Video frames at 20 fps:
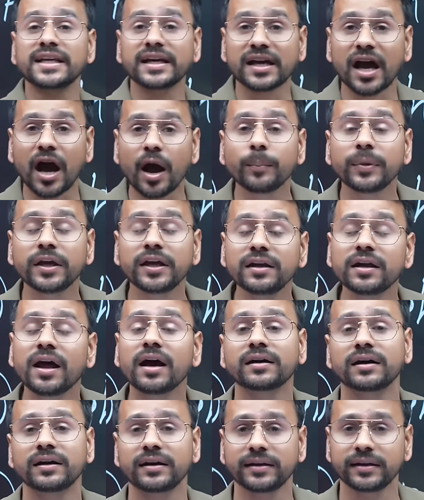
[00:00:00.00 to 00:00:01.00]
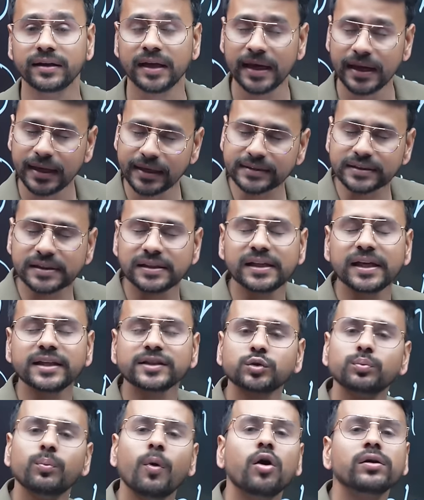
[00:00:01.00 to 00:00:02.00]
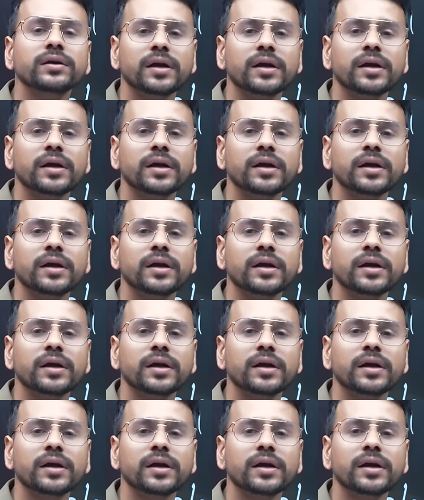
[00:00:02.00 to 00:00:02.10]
काम ही ना करे इसलिए स्मॉल